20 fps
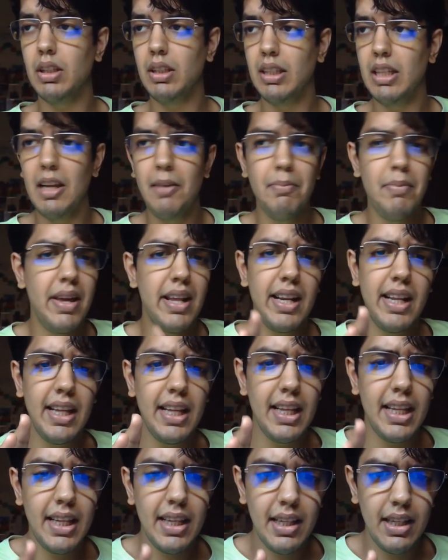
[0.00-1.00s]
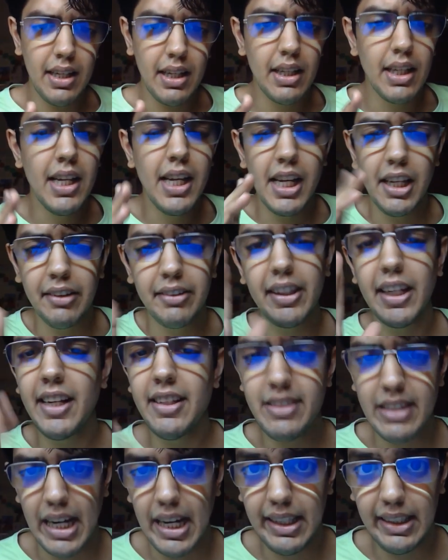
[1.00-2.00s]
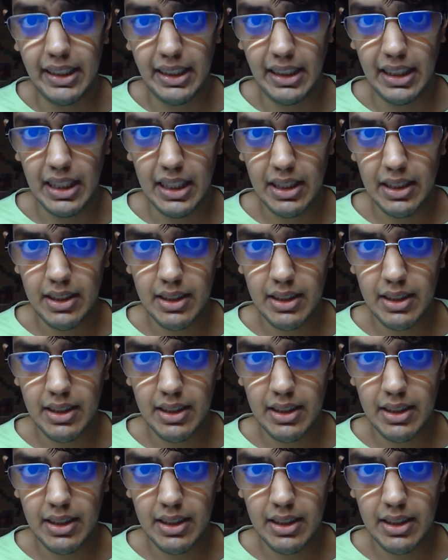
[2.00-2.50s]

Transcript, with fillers: ये मेरे हिस्से की चाय नहीं है